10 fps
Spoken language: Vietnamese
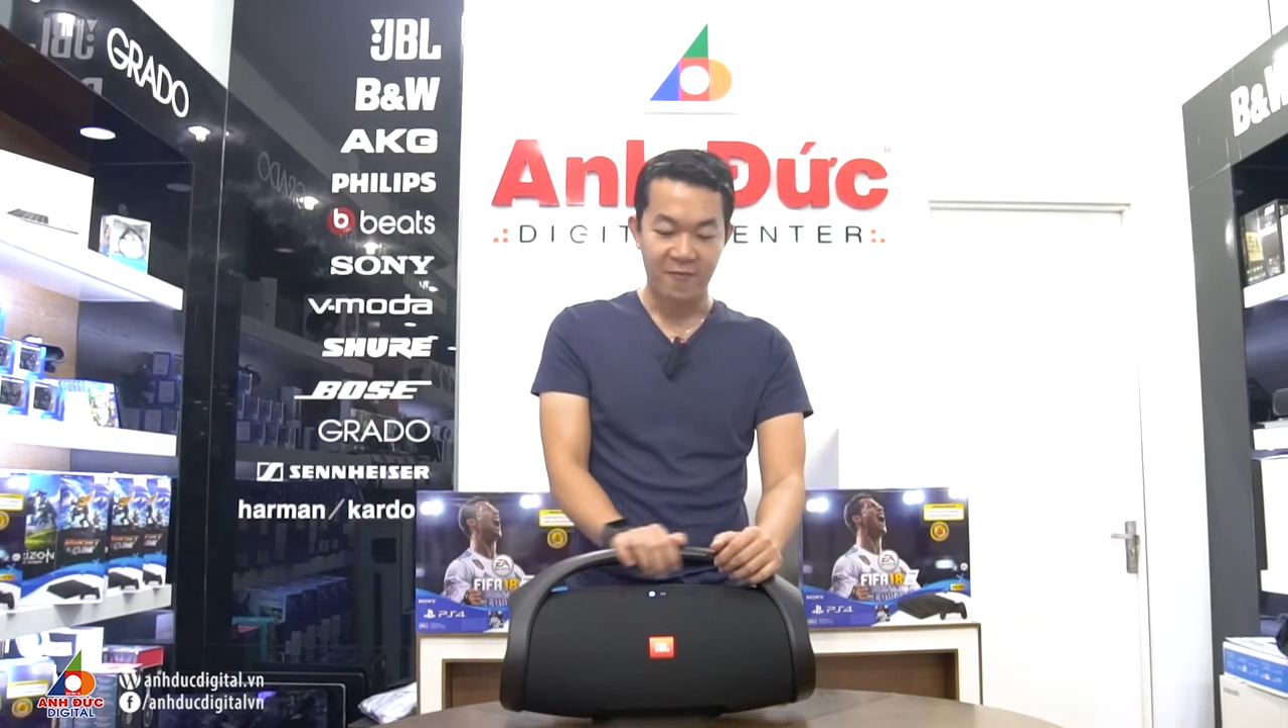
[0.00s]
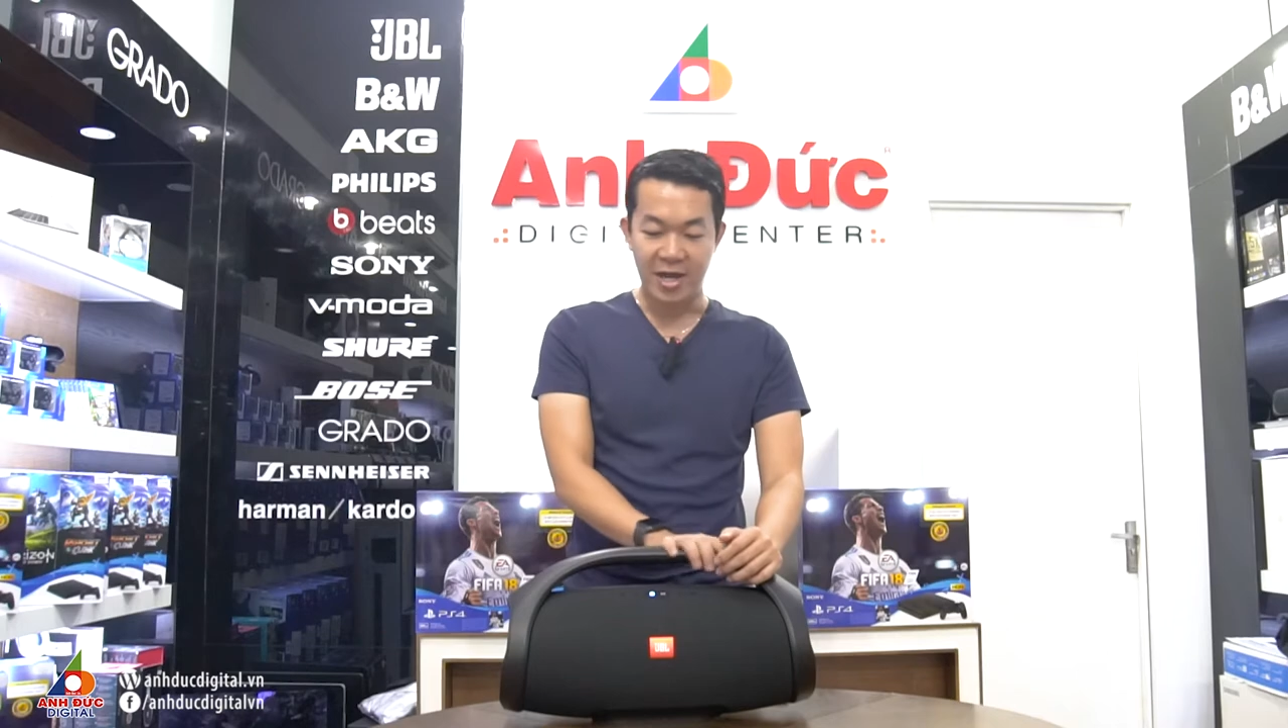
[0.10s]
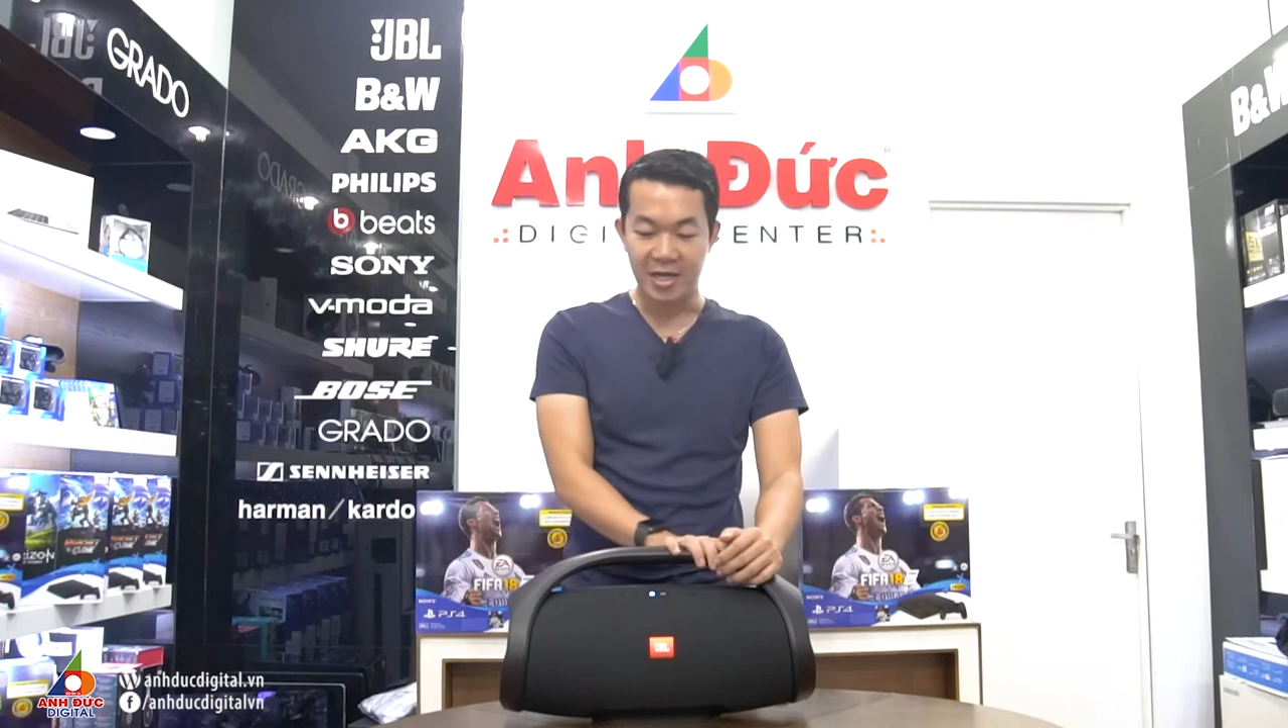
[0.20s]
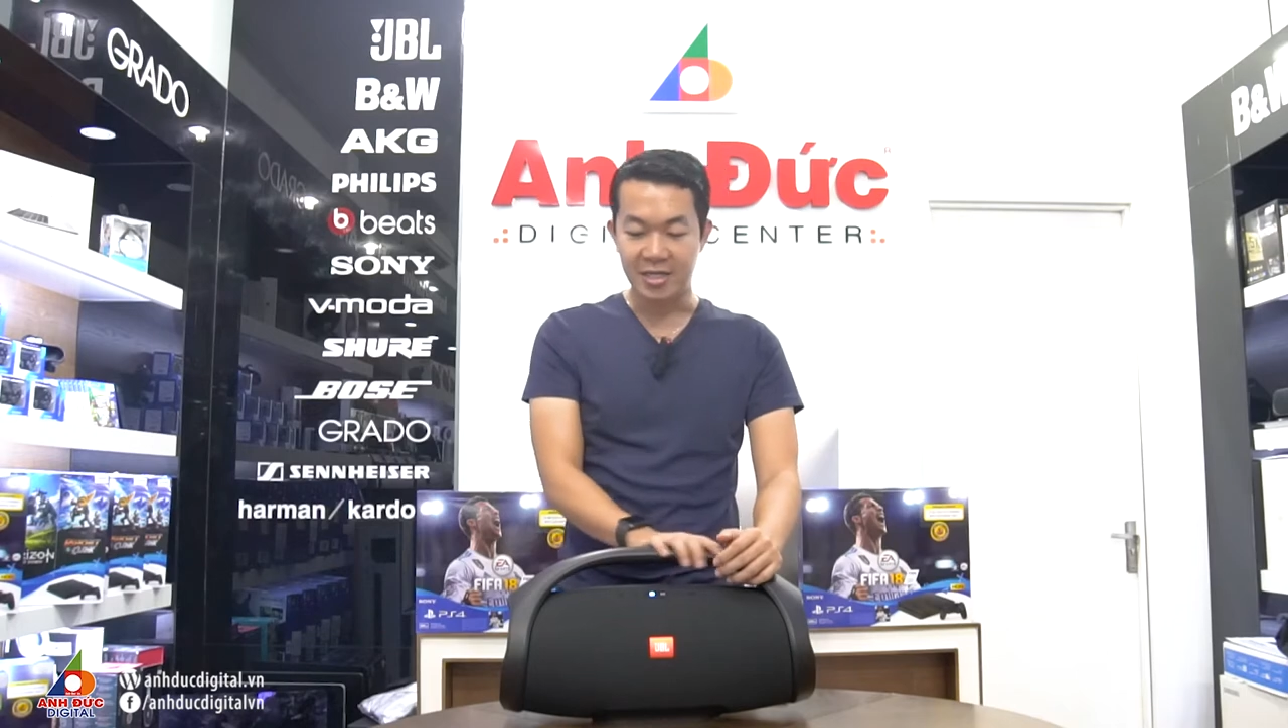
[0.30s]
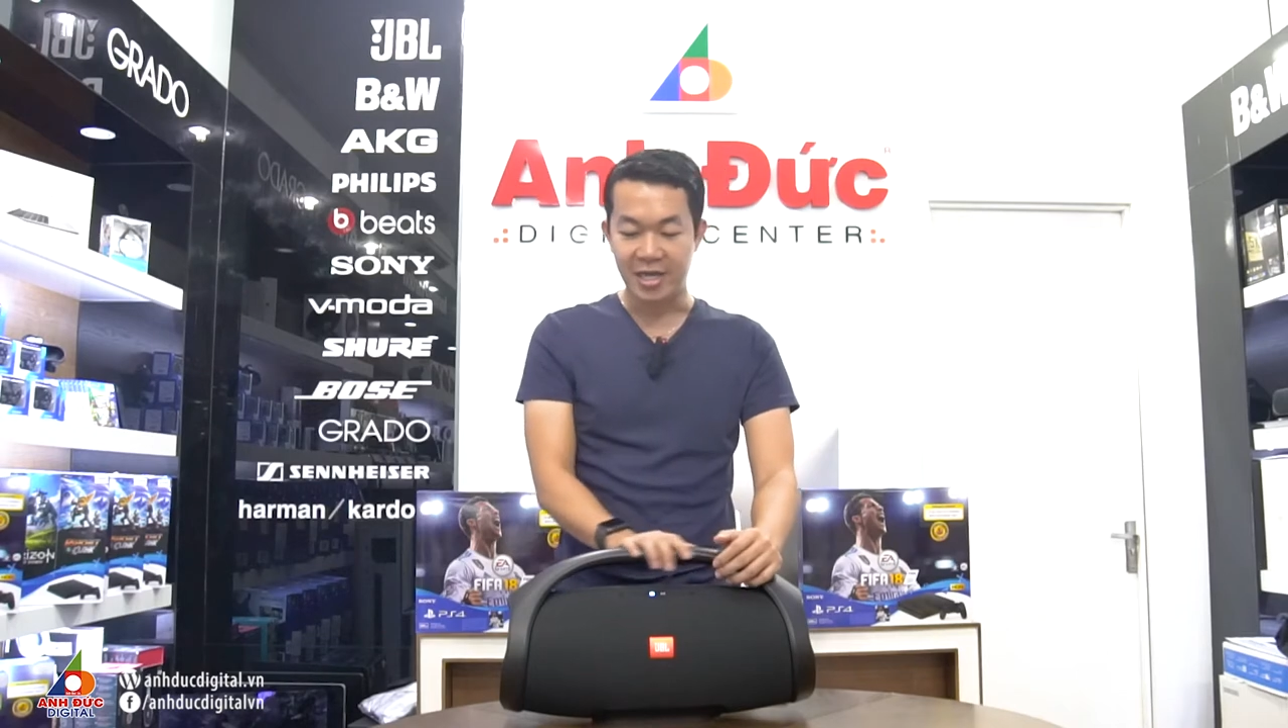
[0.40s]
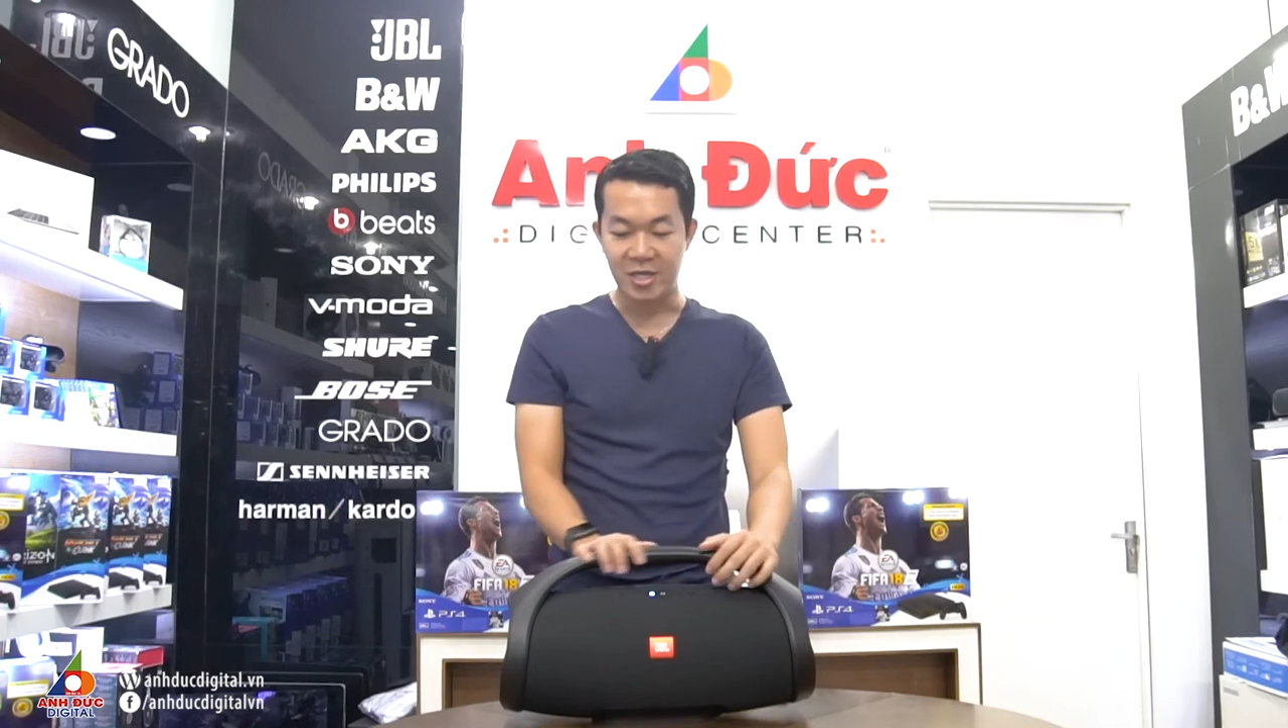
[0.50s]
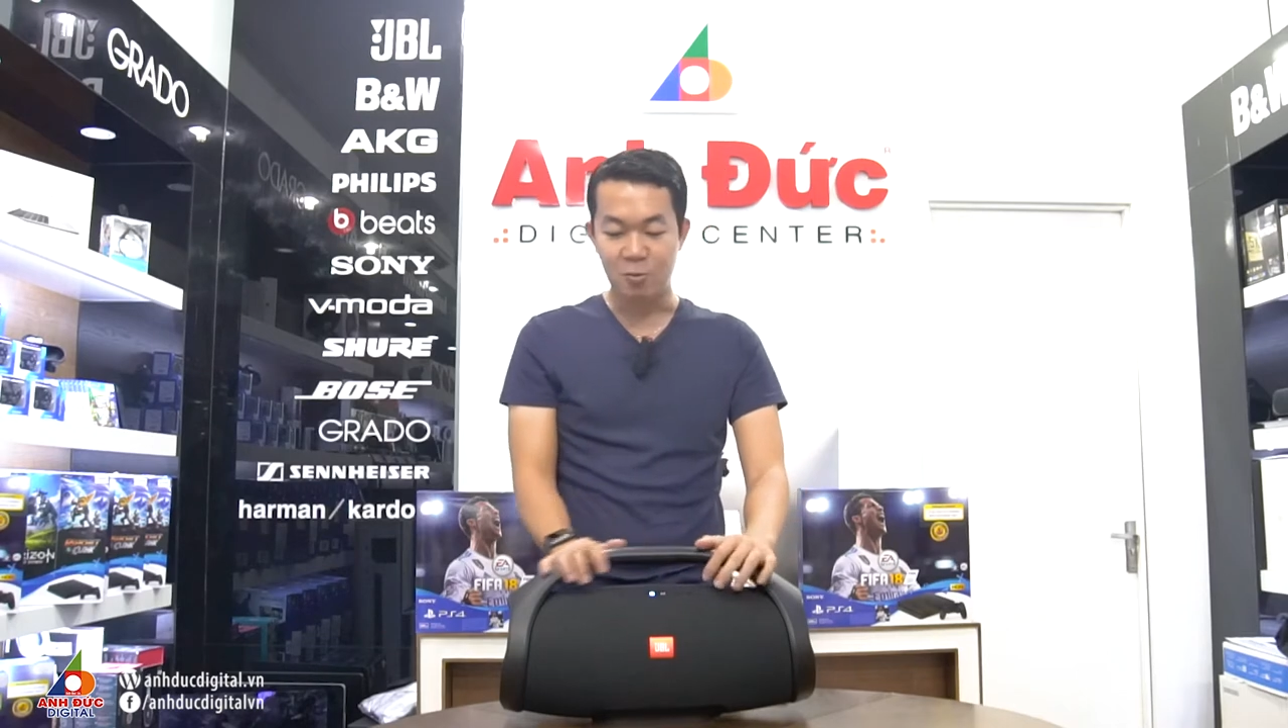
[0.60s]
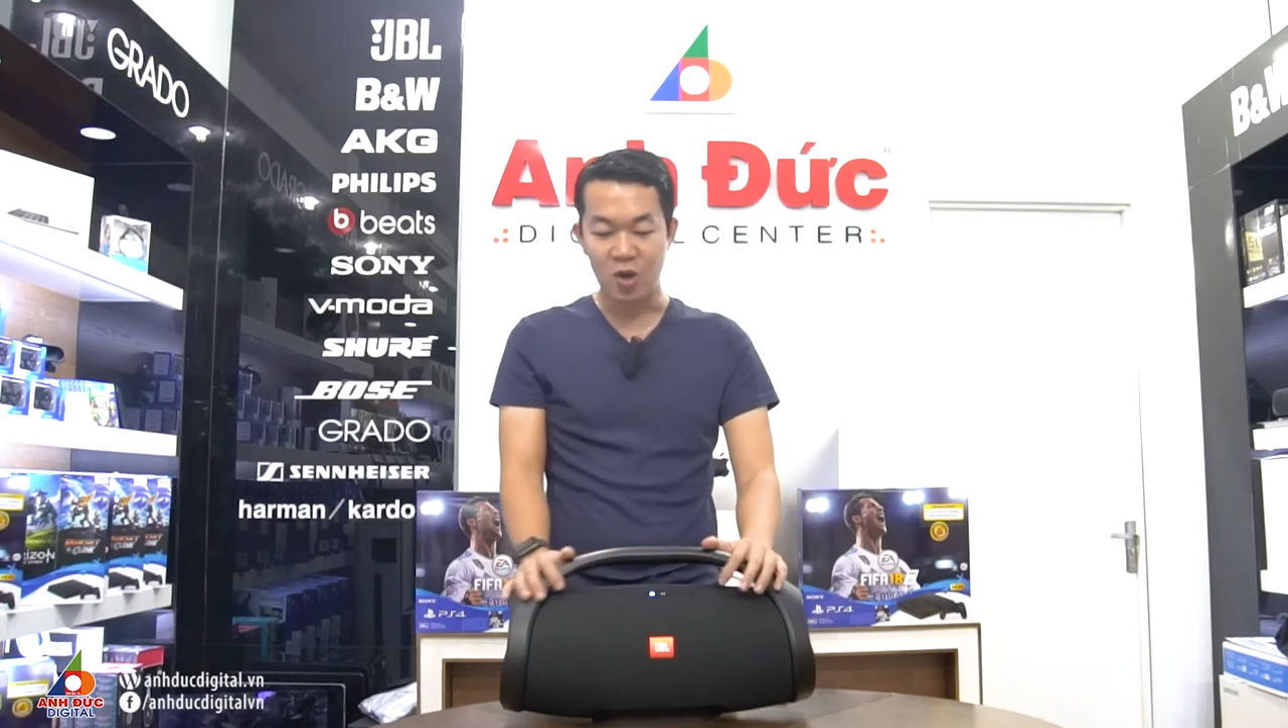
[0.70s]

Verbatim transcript: Và hiện tại dòng